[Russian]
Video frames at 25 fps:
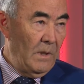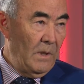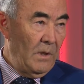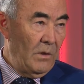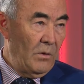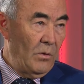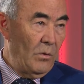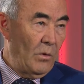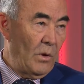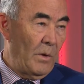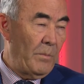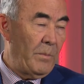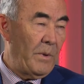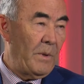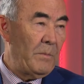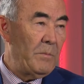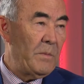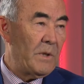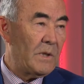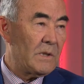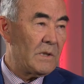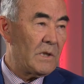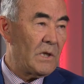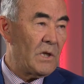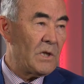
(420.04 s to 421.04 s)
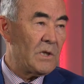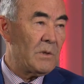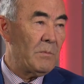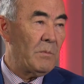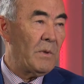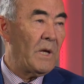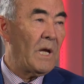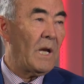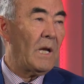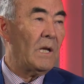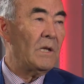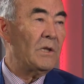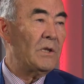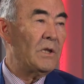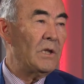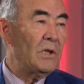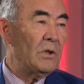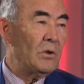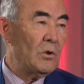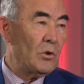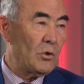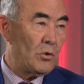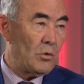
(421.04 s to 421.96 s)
Ну, например, скажем, гарантийный